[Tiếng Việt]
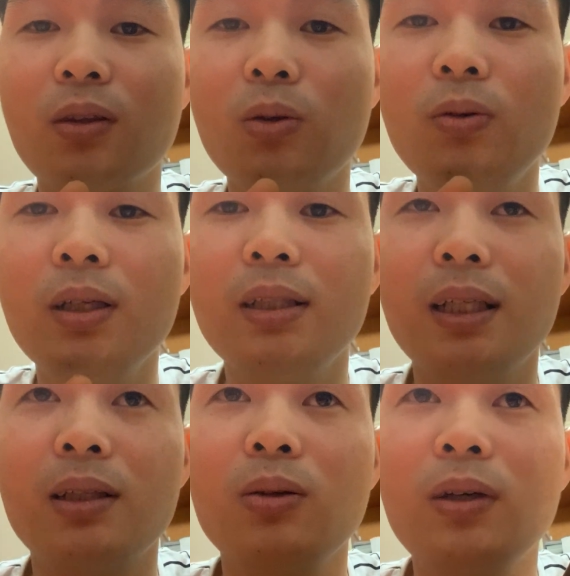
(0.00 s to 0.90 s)
đối với người
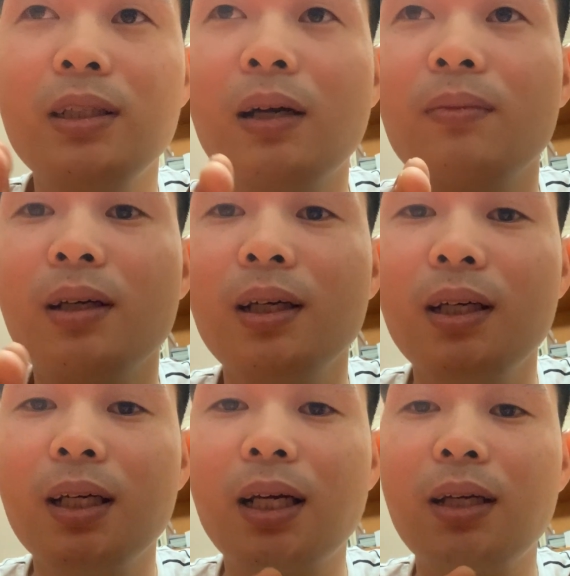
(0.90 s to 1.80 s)
nhật này quan điểm là
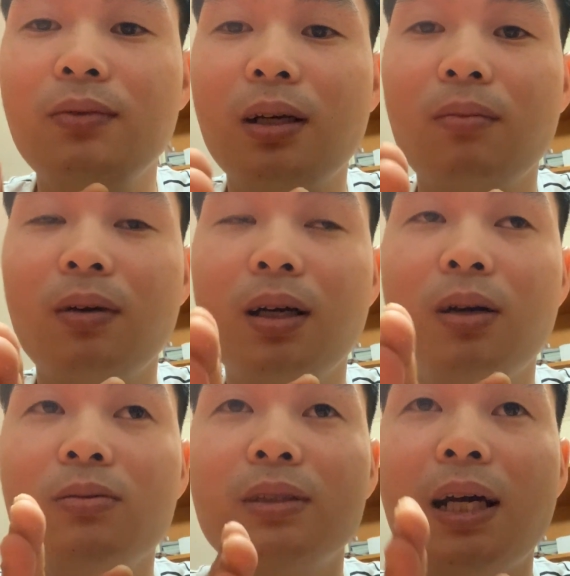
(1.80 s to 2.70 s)
cái việc mà
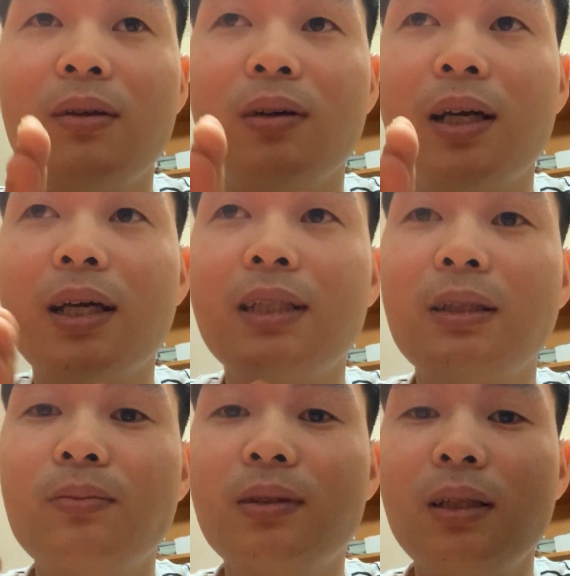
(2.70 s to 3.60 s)
không gian hoặc cái cách
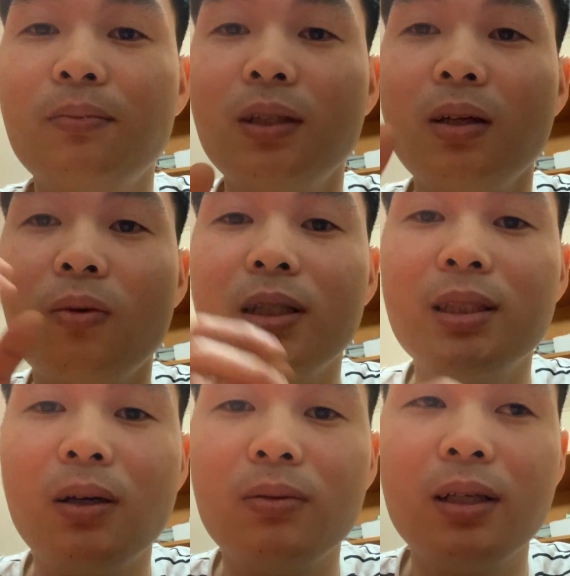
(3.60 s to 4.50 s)
sắp xếp rất là quan
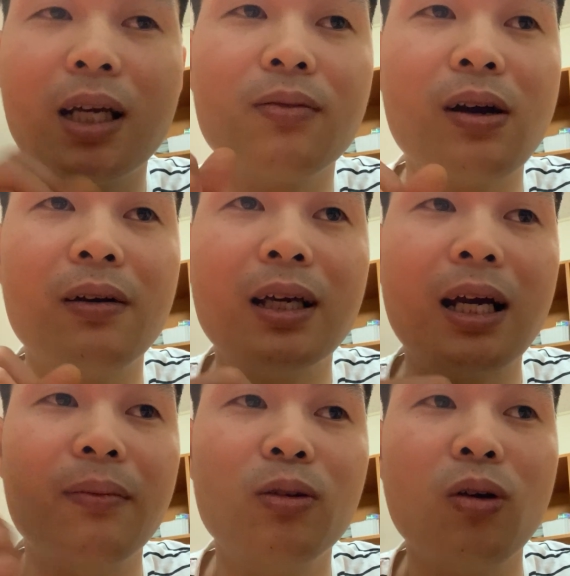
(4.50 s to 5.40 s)
trọng nên khách vào người ta
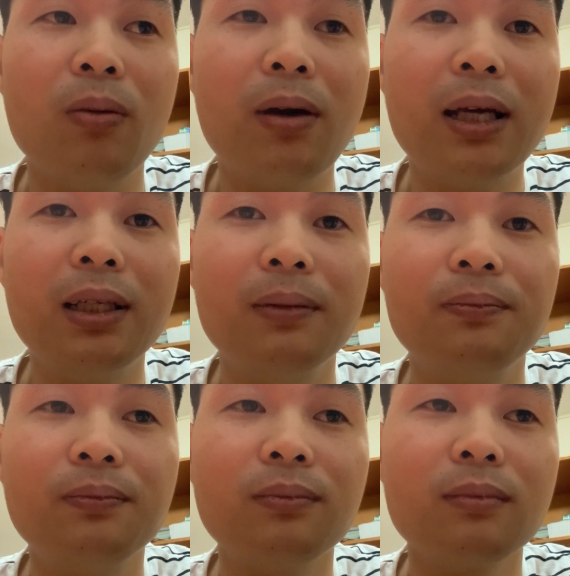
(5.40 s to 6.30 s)
cảm thấy thoải mái thì
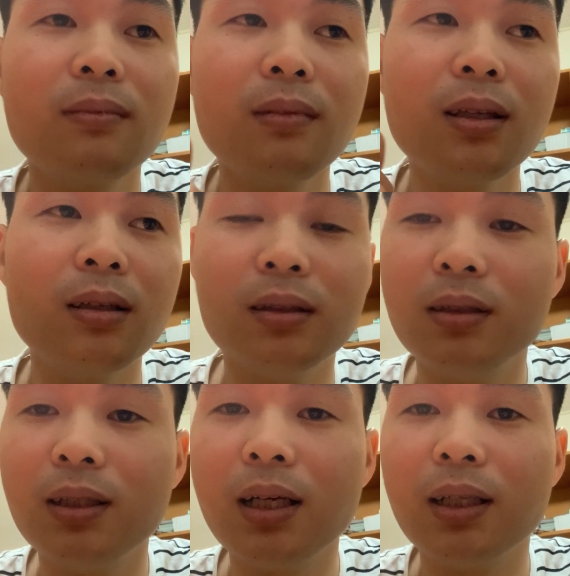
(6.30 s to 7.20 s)

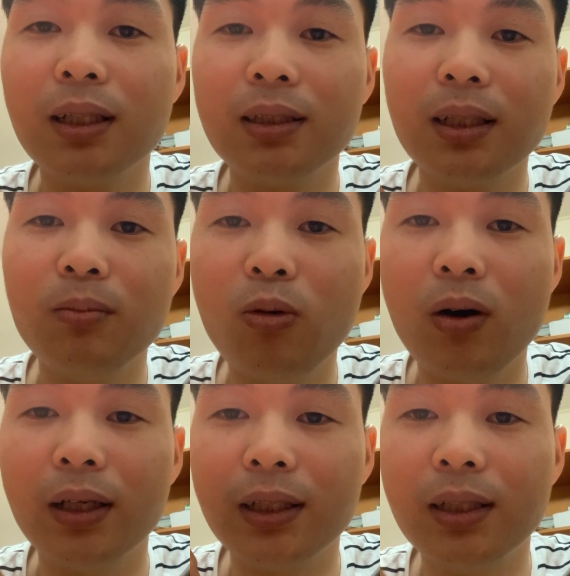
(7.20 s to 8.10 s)
tự khắc người ta sẽ mua
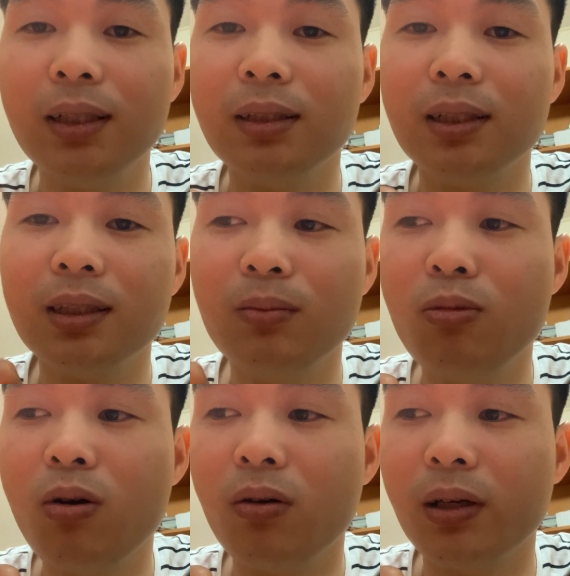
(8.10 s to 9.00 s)
người ta thích người ta sẽ
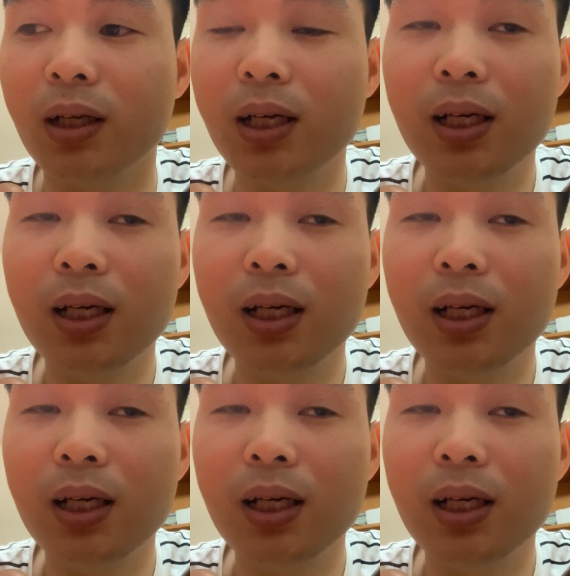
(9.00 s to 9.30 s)
mua còn